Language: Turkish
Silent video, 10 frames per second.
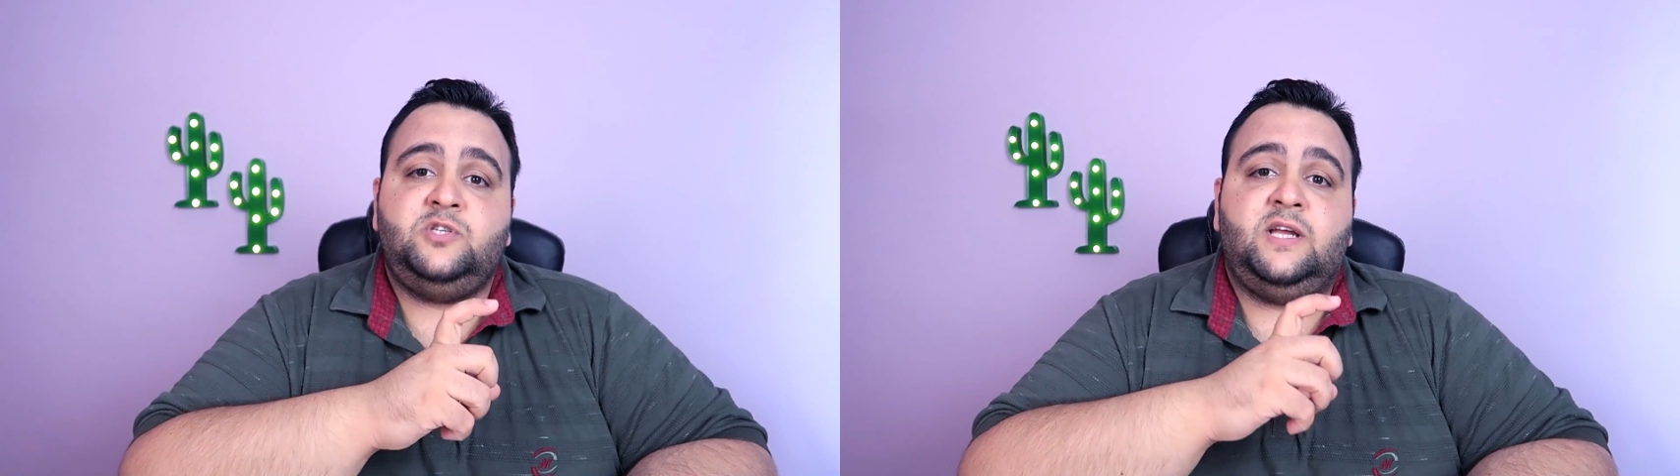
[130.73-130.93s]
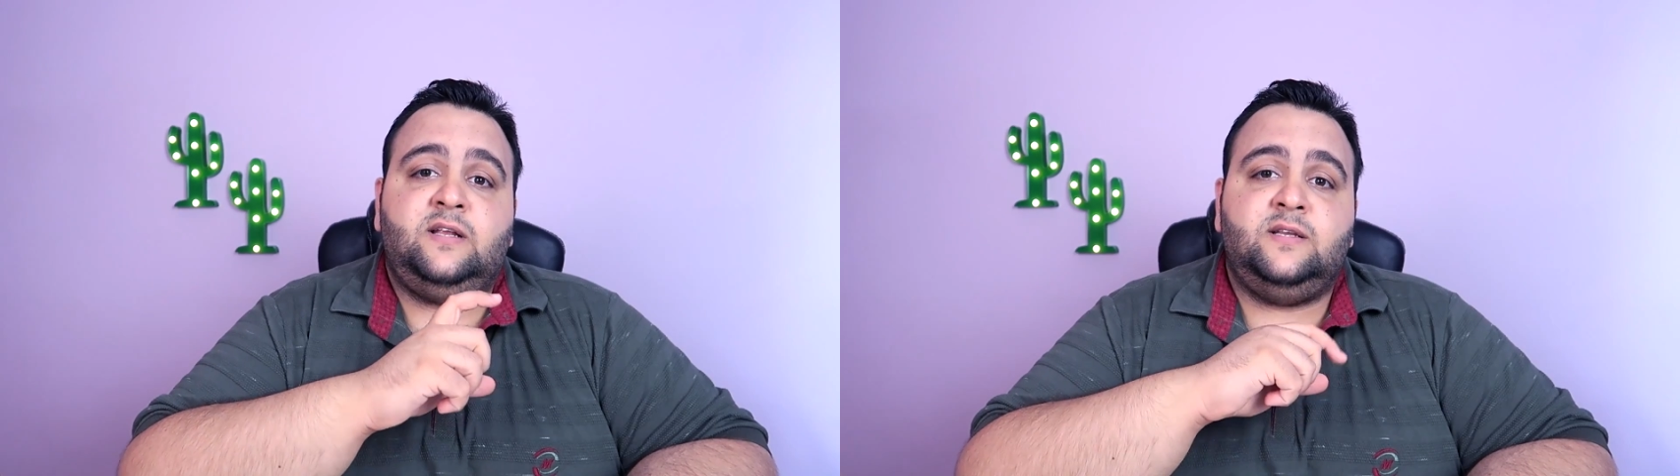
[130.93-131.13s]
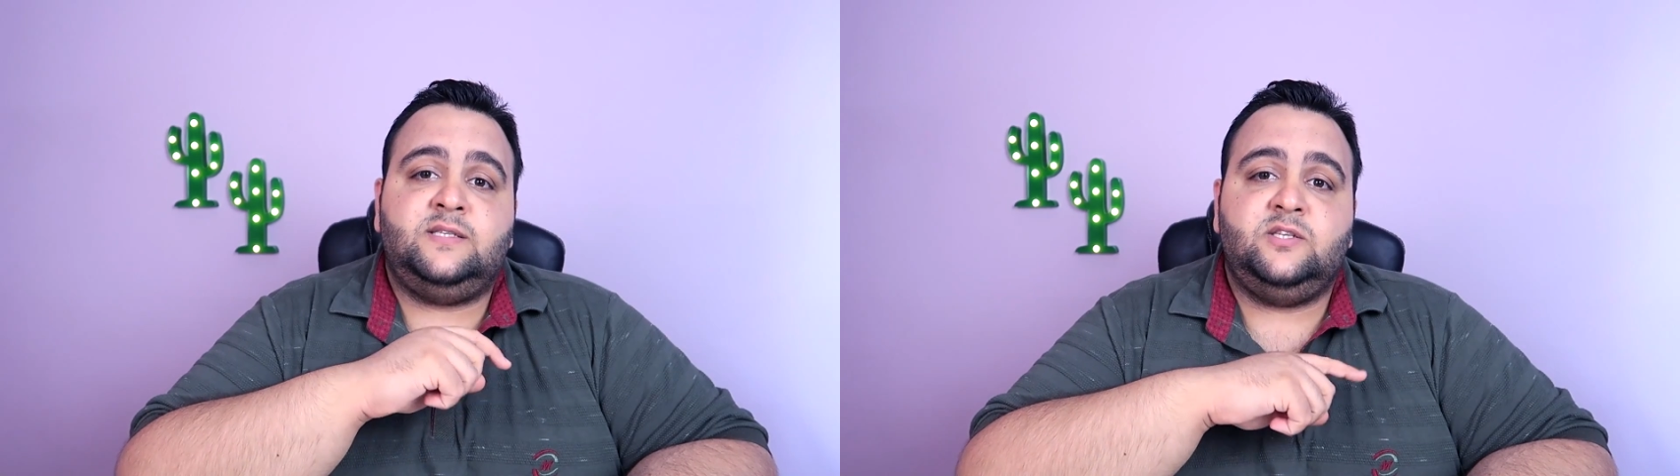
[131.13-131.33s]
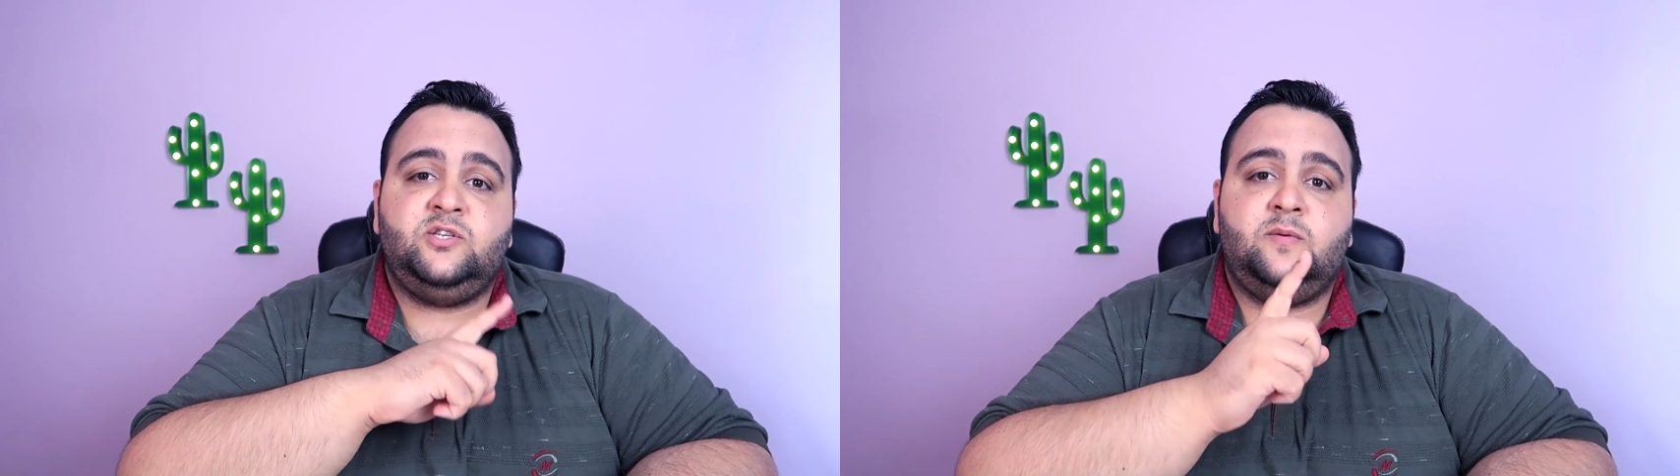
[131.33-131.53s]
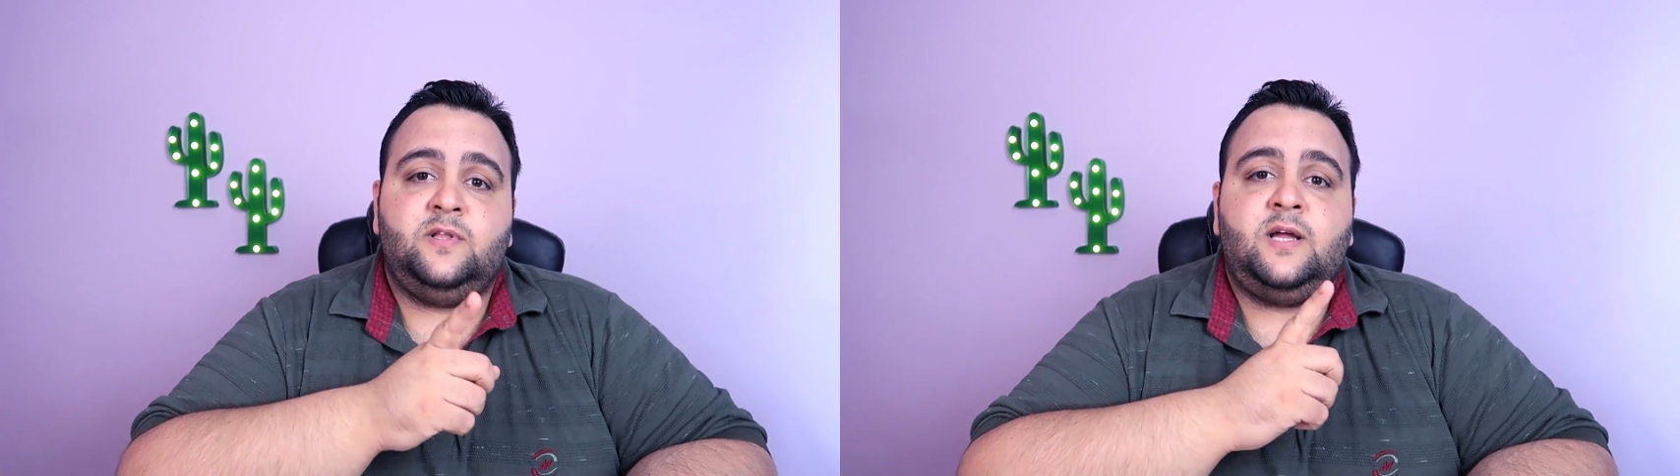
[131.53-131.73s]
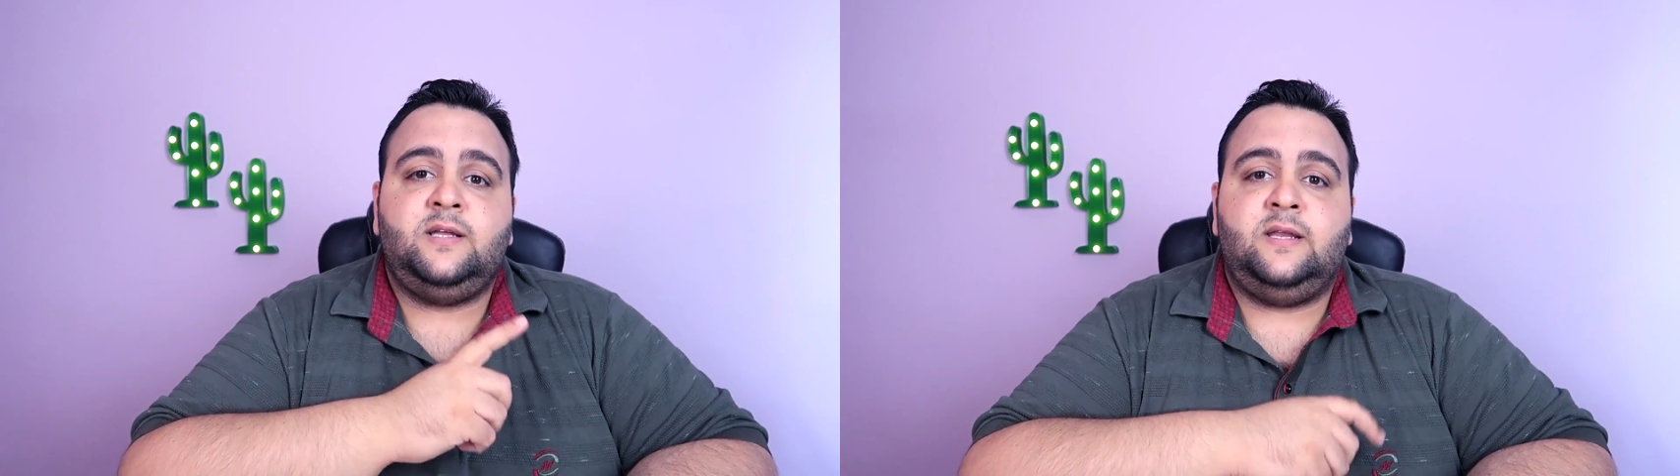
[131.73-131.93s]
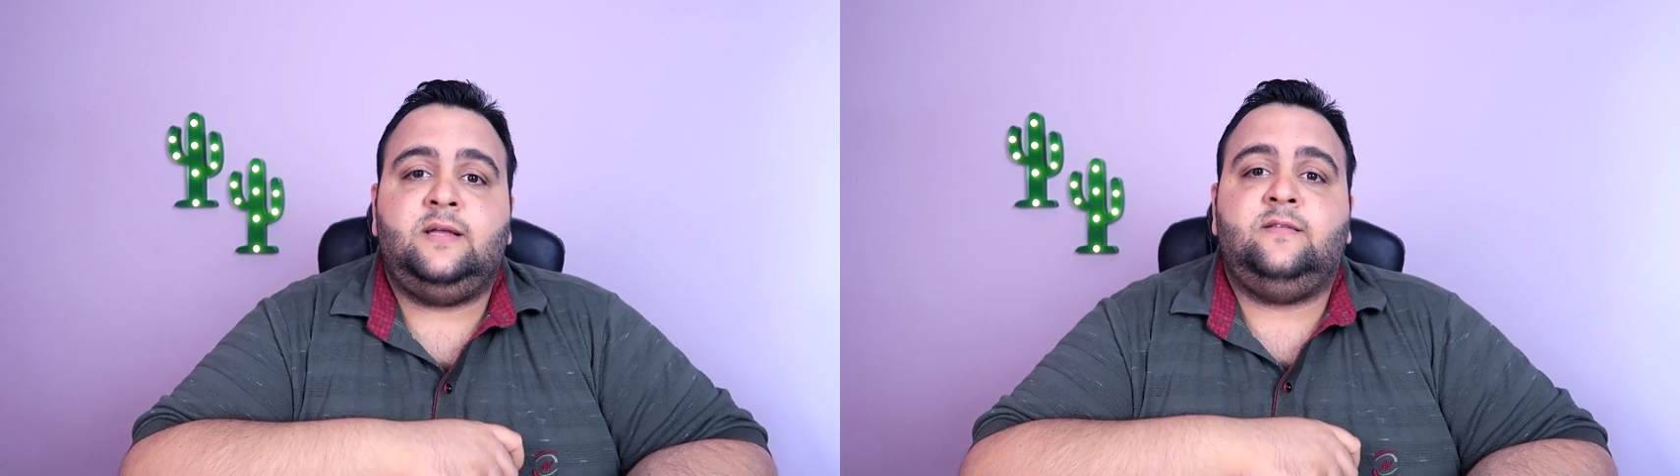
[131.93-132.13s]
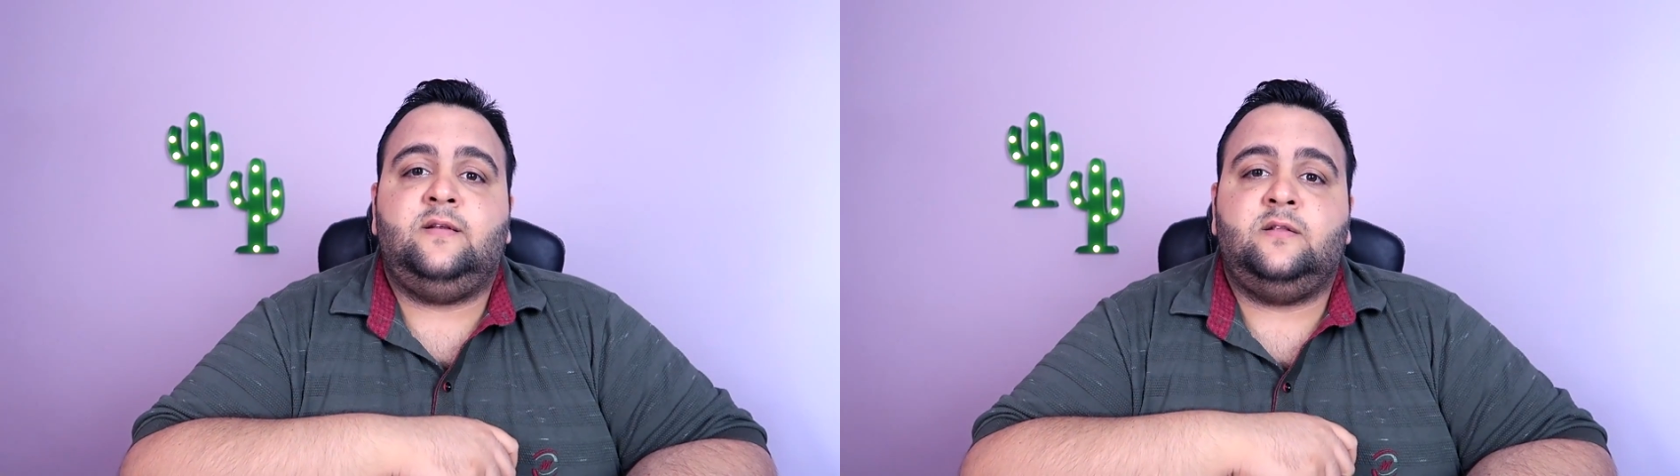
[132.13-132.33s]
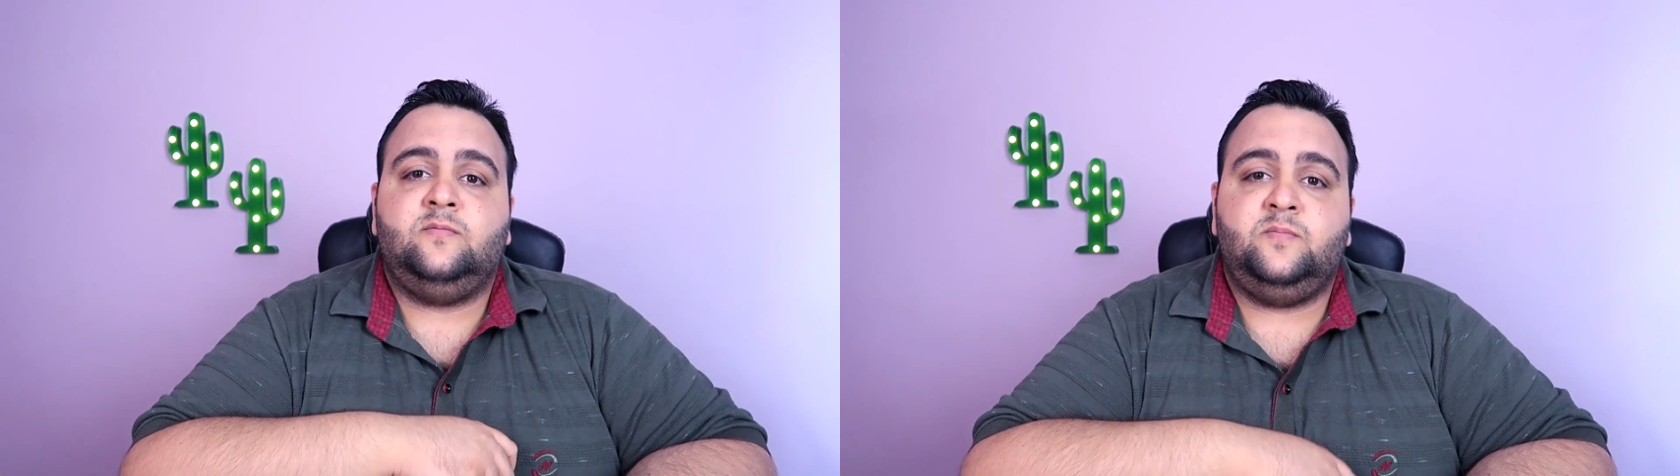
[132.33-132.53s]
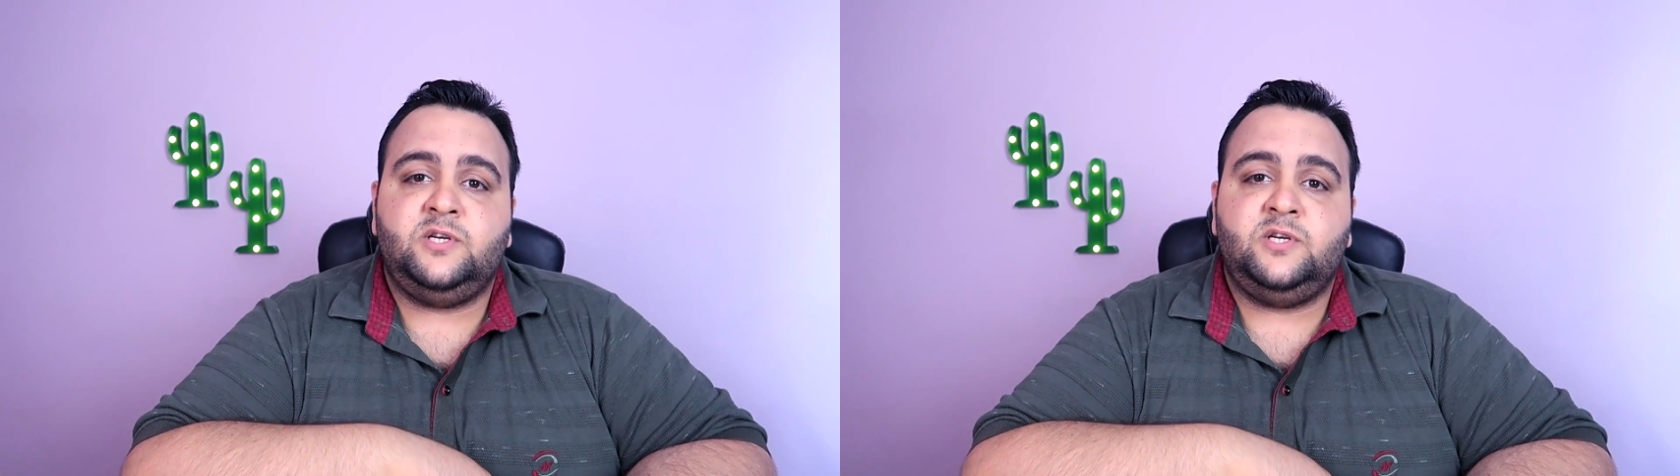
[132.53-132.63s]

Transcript: şeklinde sıçramalar gerektiren